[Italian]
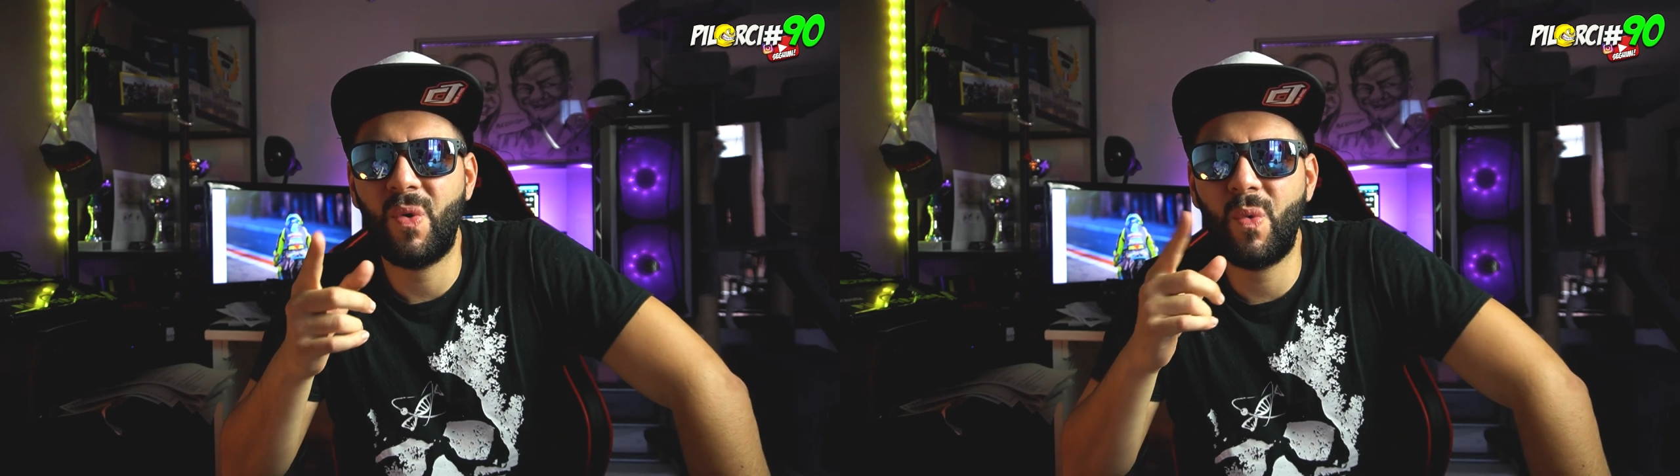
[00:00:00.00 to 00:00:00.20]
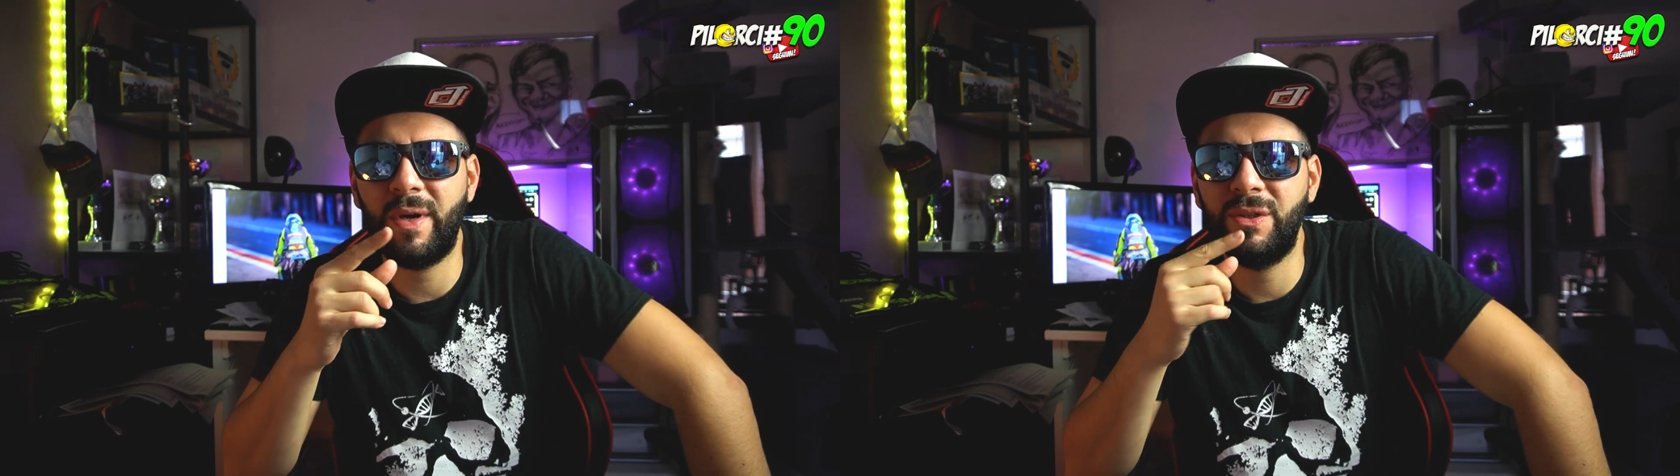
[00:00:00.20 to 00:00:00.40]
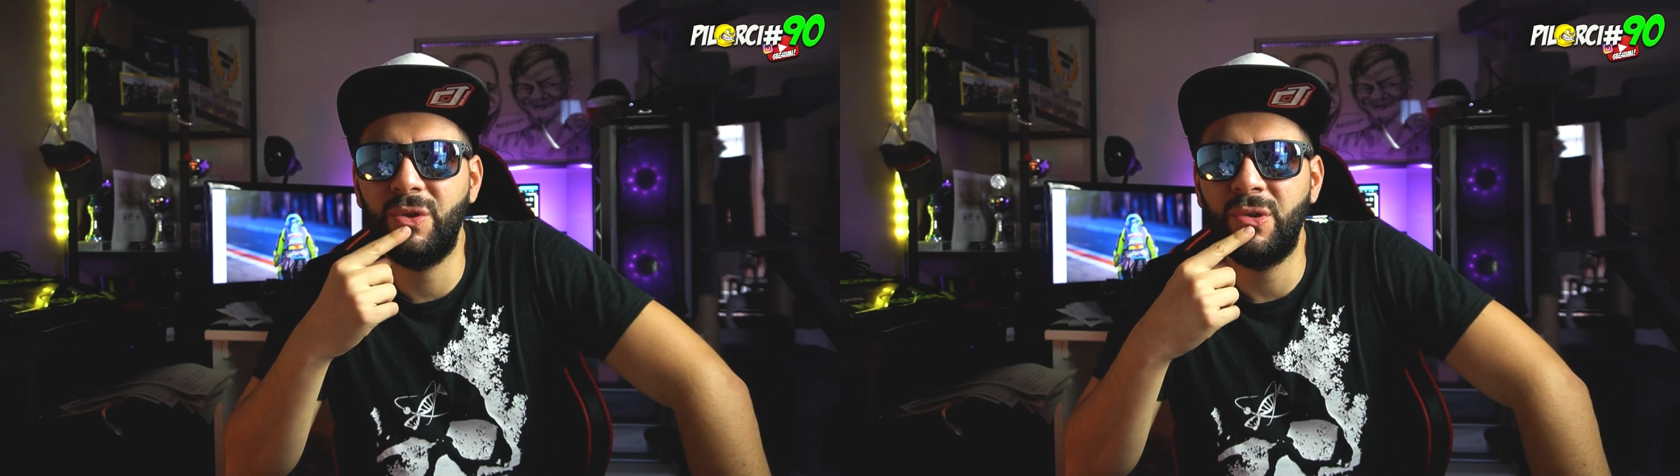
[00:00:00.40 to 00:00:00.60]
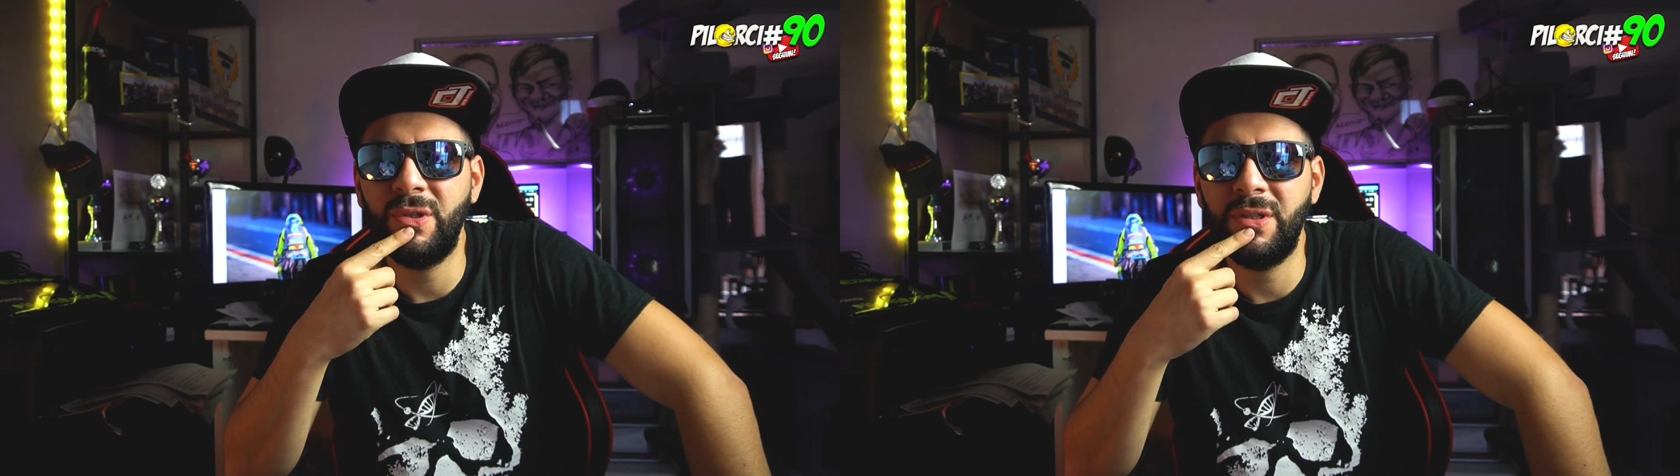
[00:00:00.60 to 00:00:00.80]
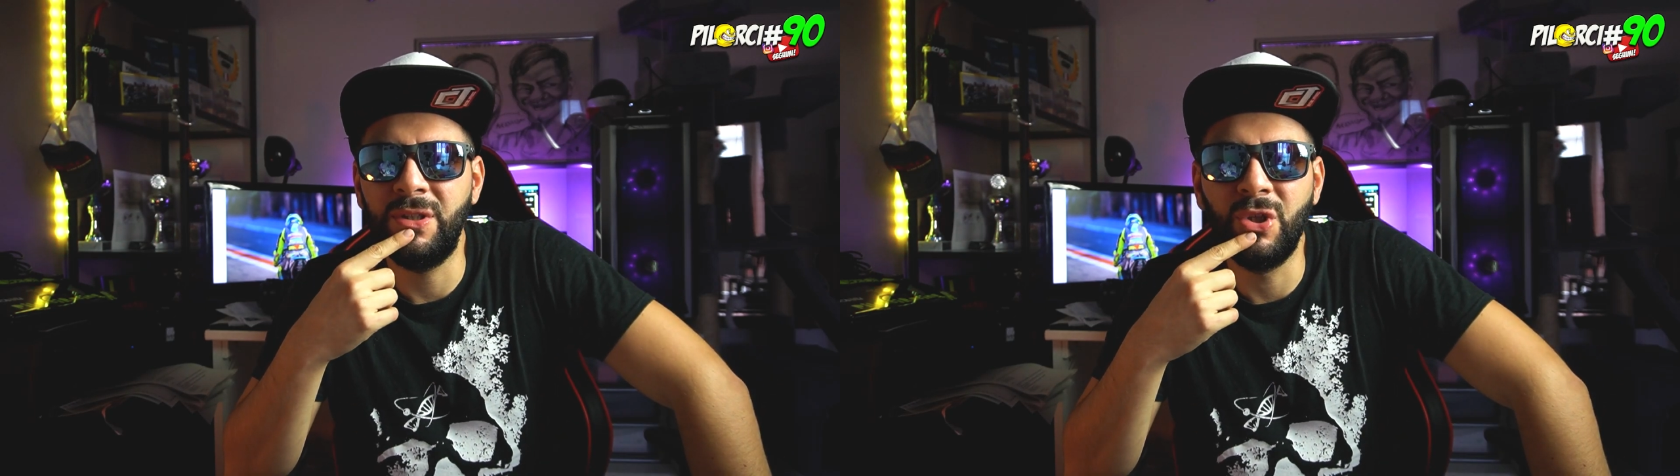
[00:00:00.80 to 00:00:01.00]

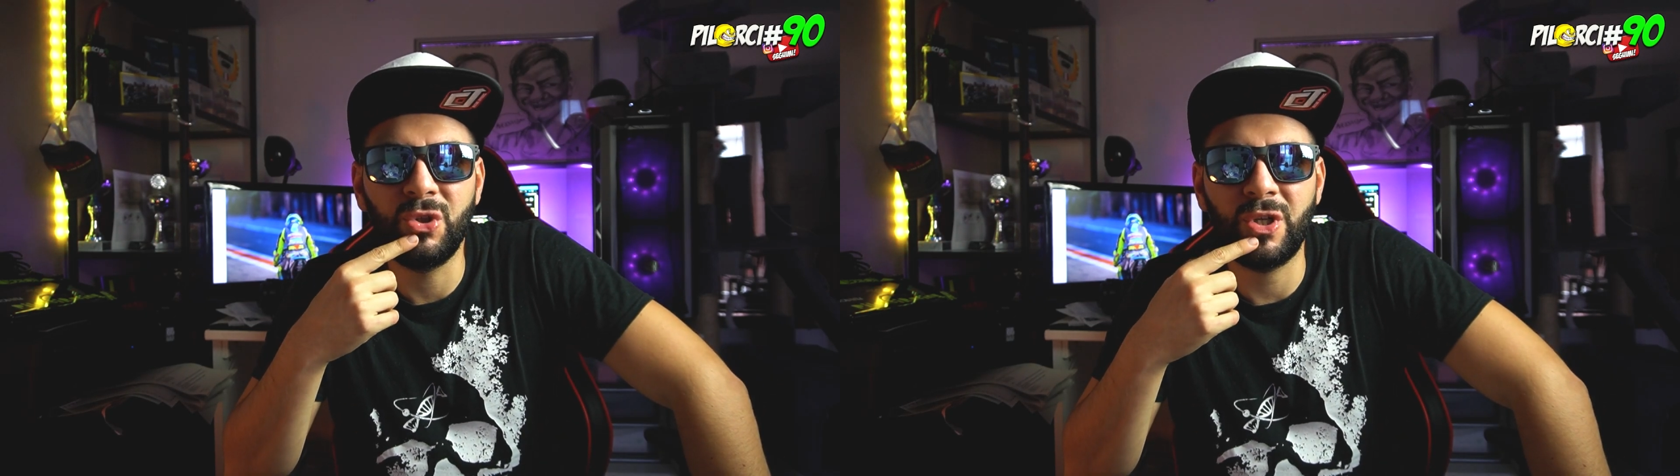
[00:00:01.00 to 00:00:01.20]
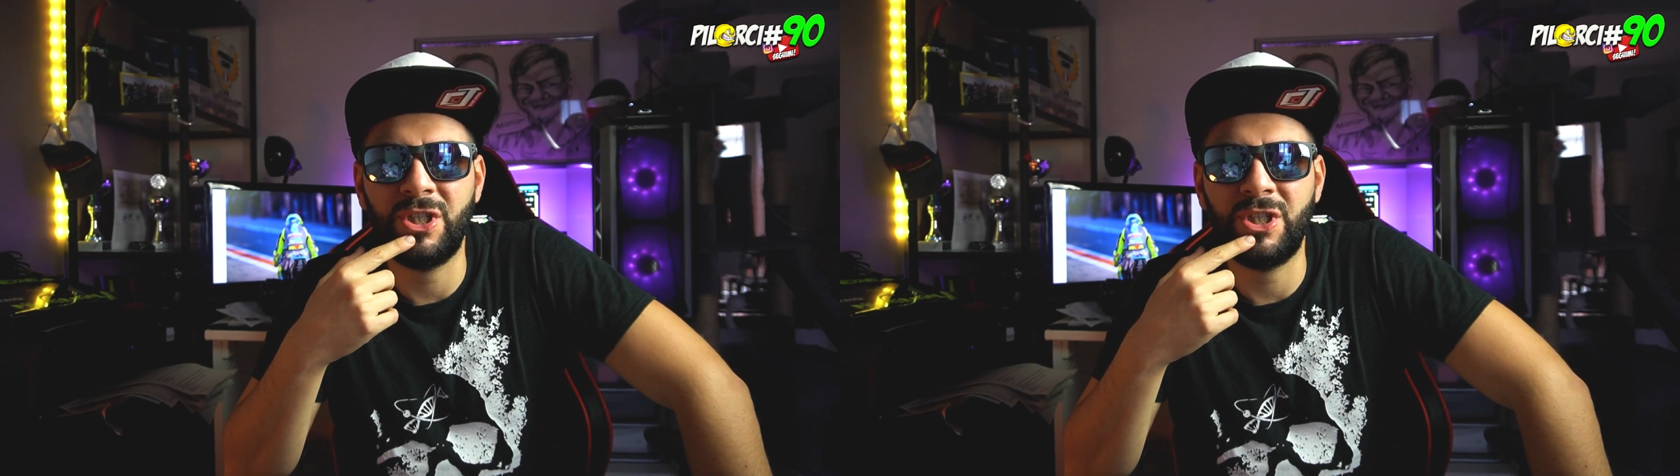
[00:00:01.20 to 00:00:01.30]
quando il dottore